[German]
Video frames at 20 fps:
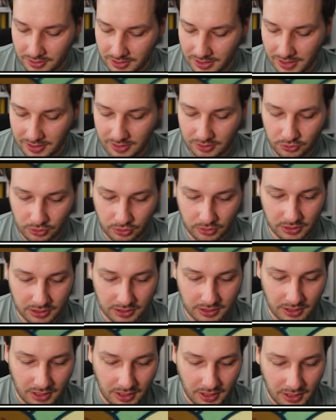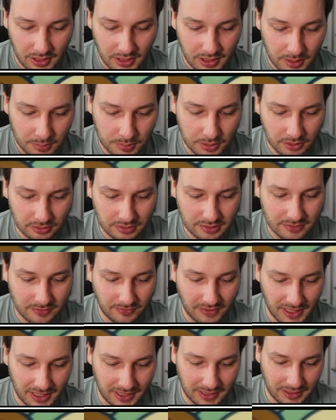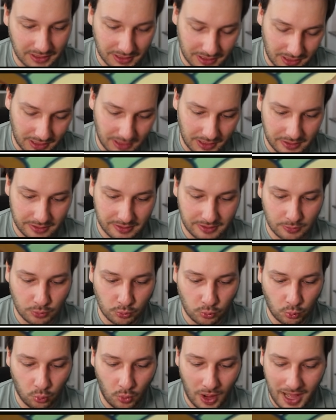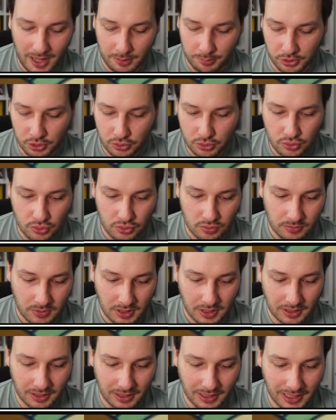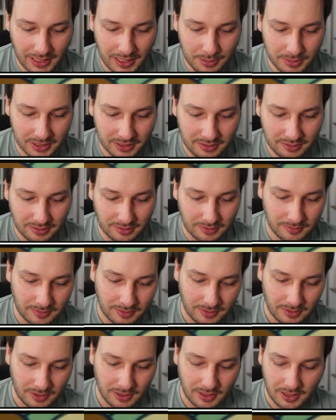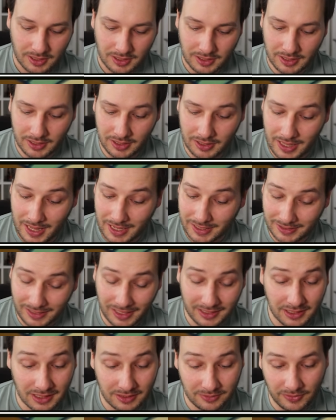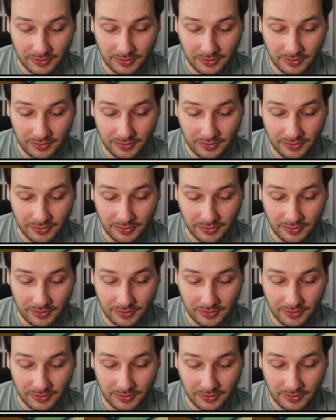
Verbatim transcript: äh, kann natürlich benutzt werden. Swablu, Glimmet. Äh, ach ja, die